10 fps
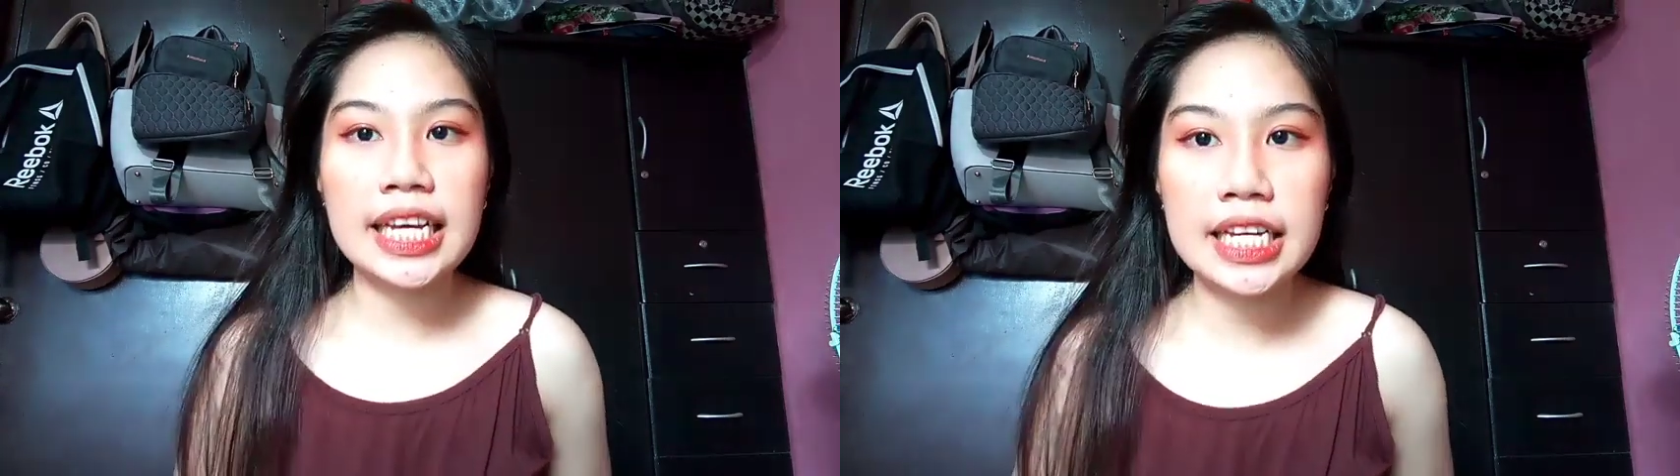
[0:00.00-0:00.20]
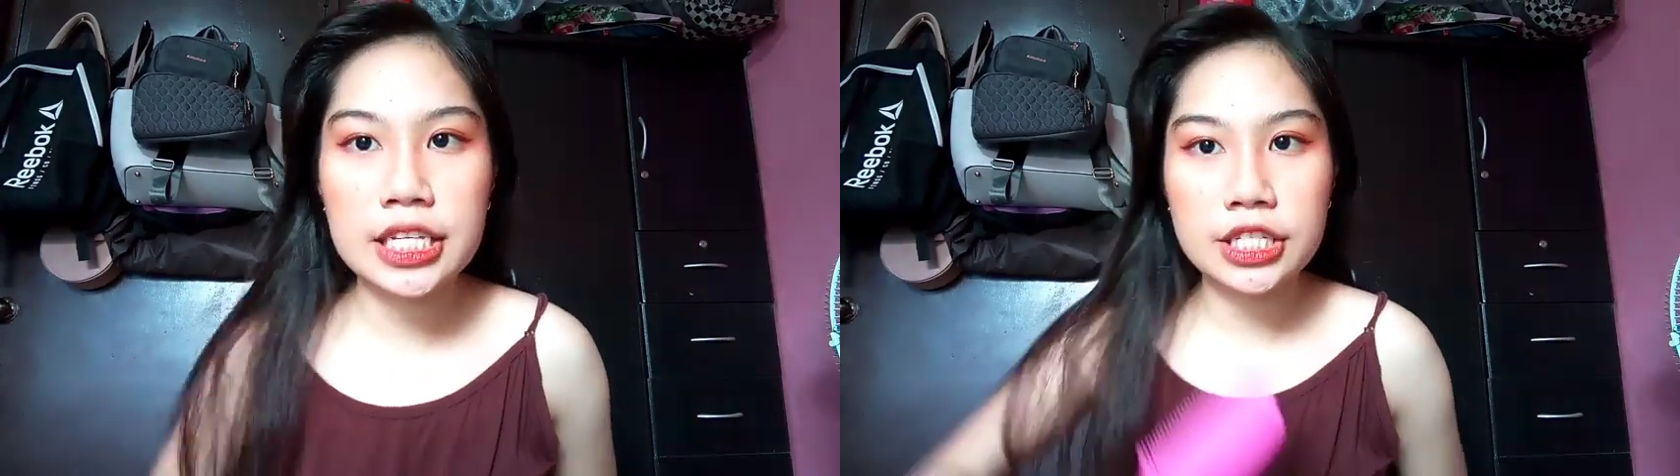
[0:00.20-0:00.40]

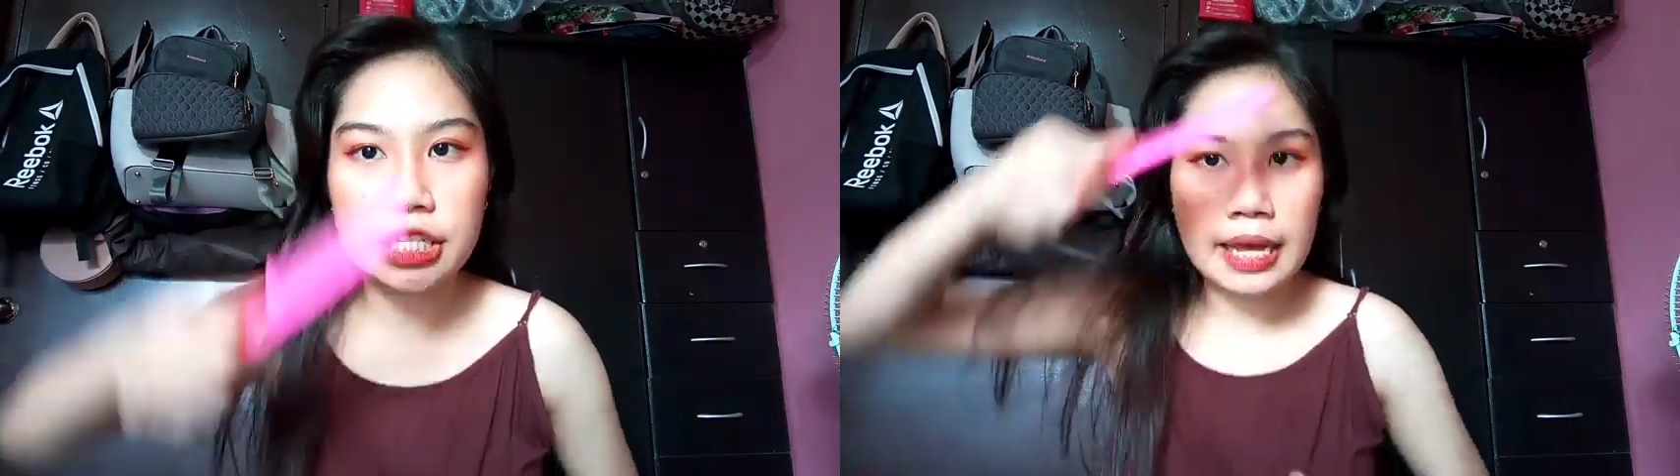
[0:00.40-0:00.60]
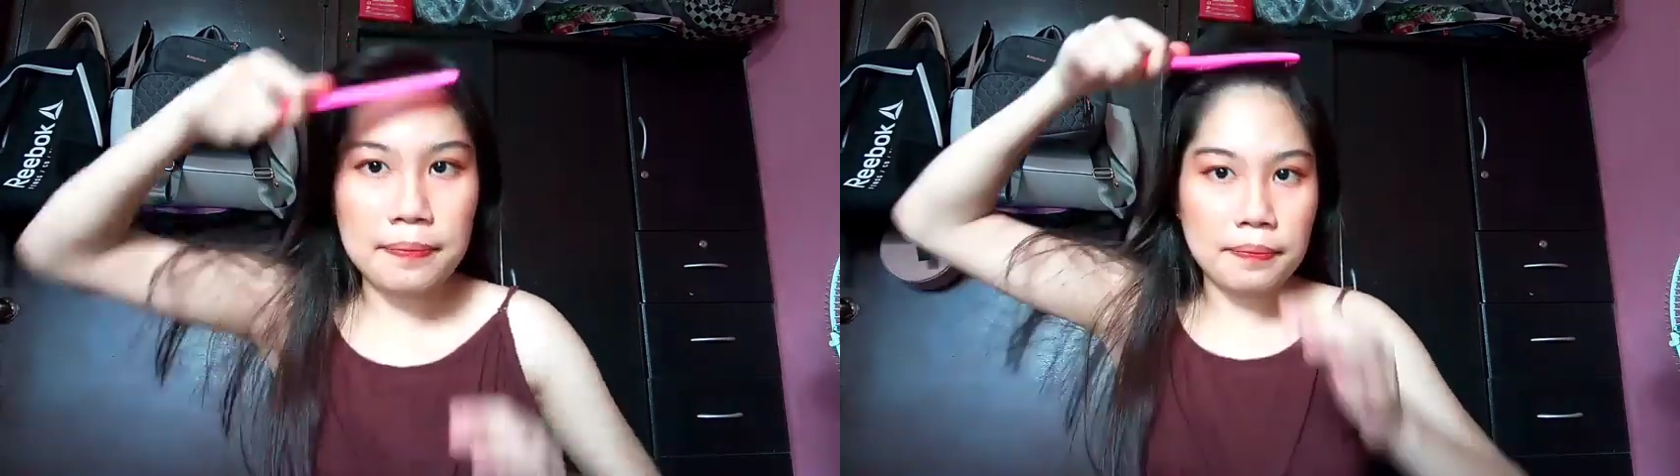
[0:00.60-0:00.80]
is,
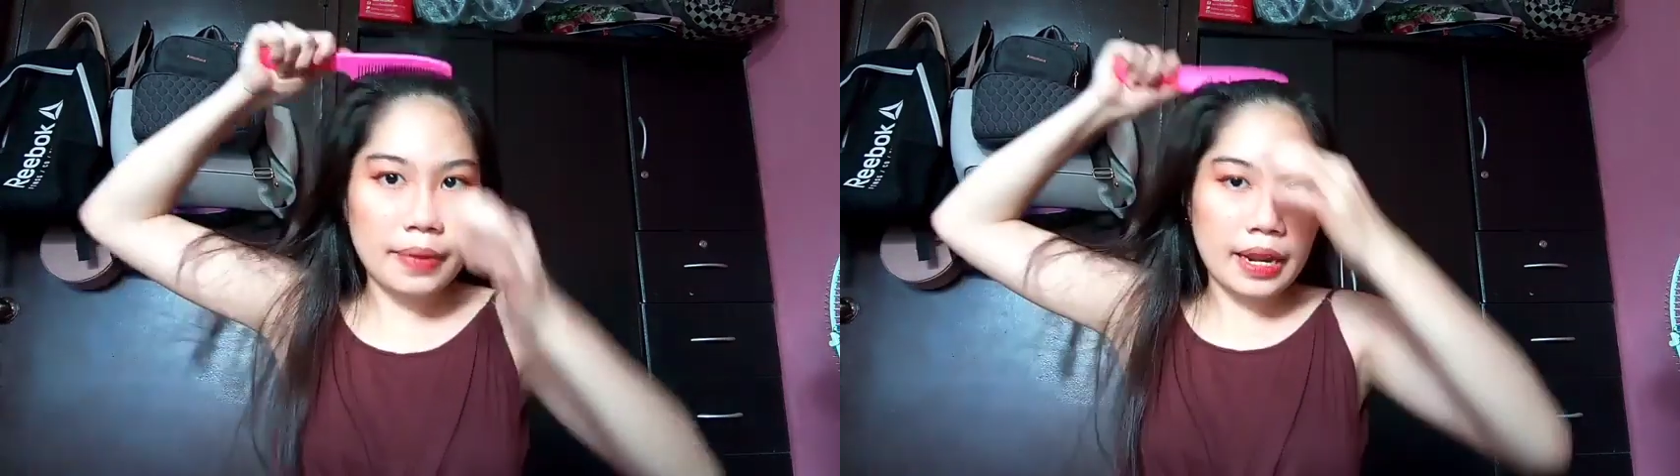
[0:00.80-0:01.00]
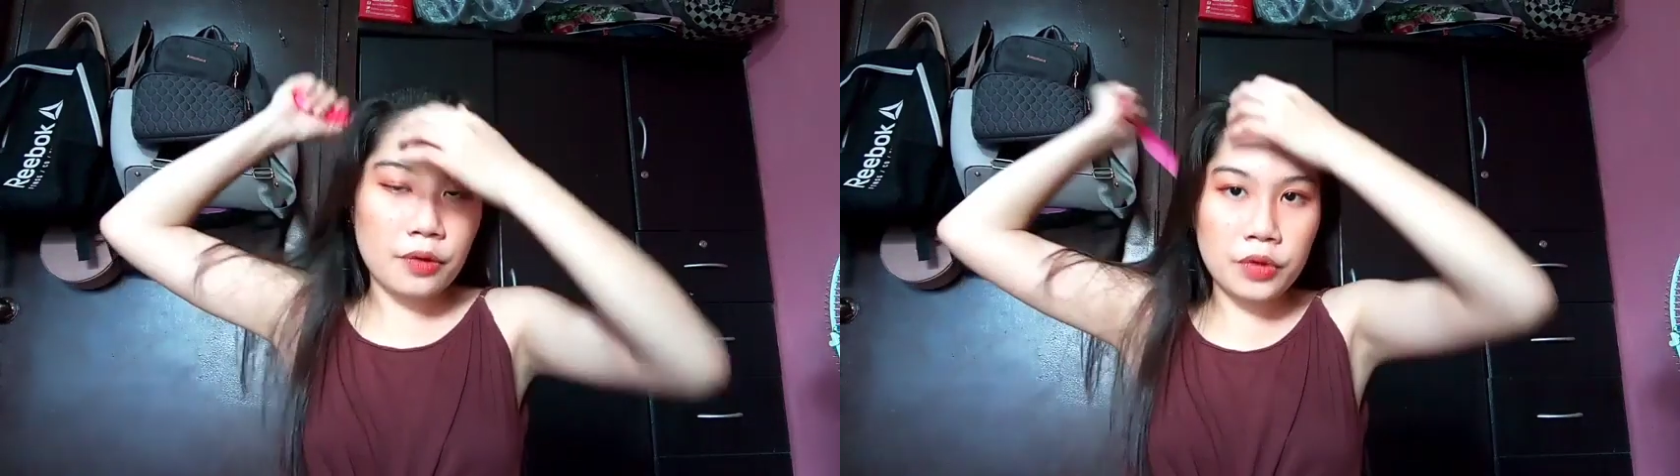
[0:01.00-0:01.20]
syempre,